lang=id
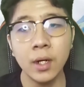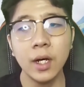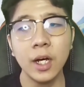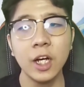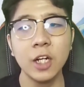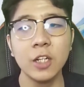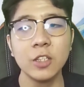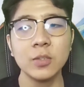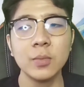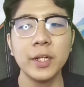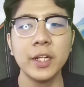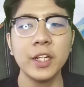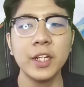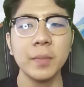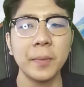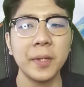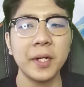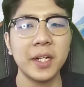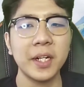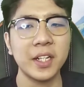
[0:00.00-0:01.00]
semuanya,
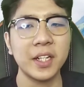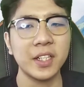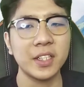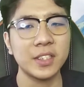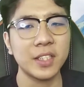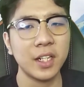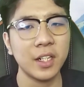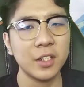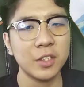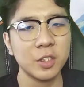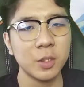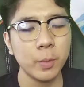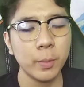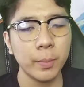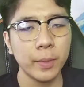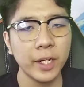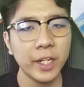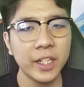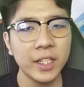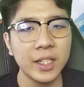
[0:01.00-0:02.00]
kembali lagi di channel Simple
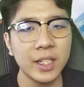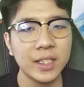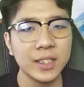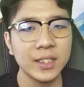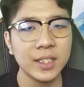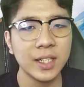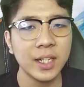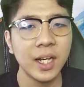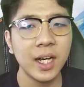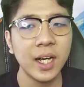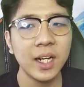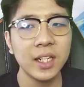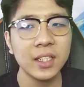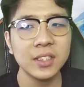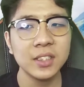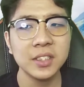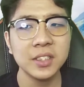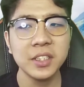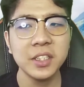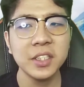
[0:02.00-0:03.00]
Play dengan saya Alex di
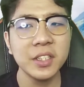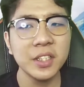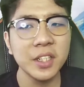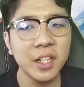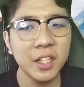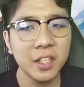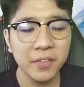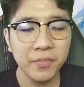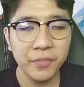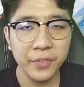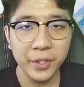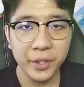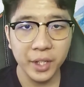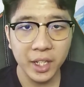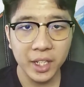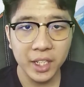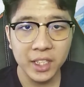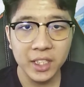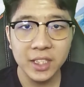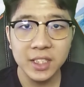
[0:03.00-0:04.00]
sini dan di video
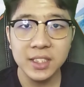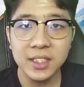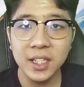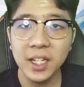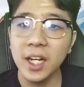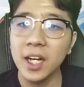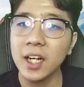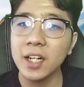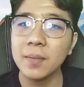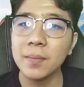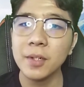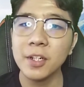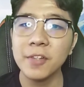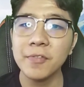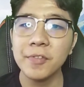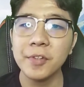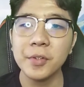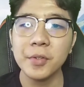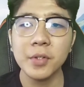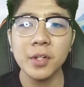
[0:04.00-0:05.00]
kali ini saya akan
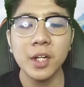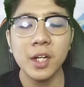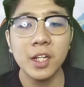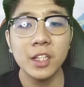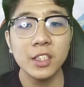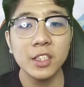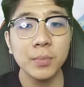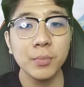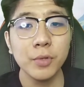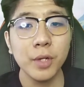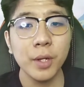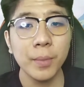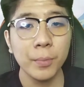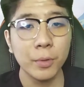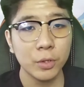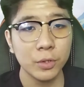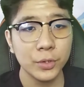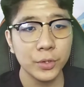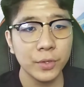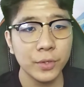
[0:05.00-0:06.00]
mereview sebuah
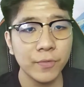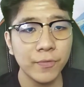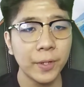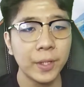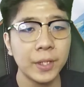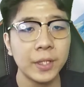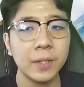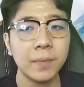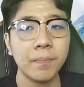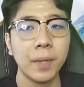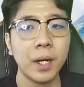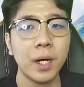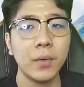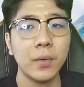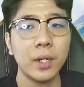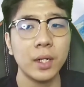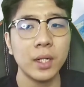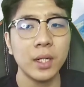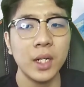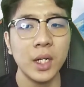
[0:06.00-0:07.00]
produk Phantom
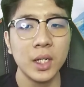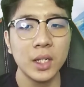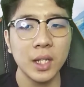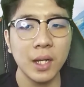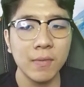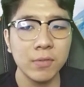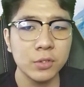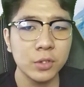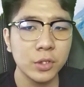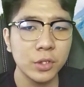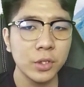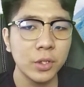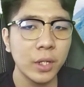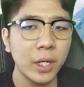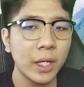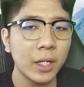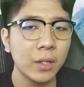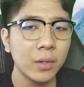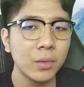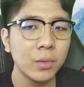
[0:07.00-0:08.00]
Power Top Studio
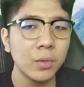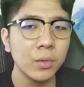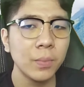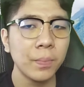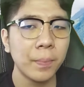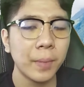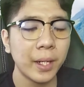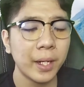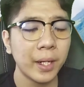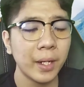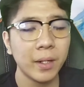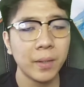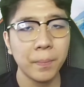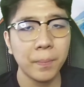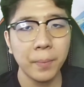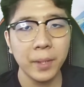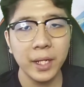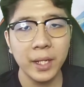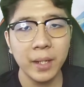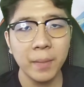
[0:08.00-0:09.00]
RU
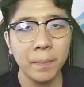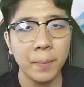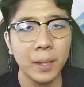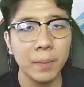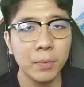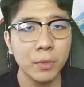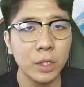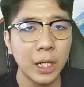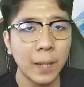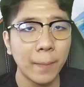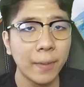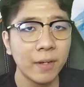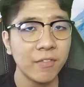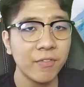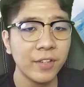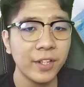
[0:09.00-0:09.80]
P48V.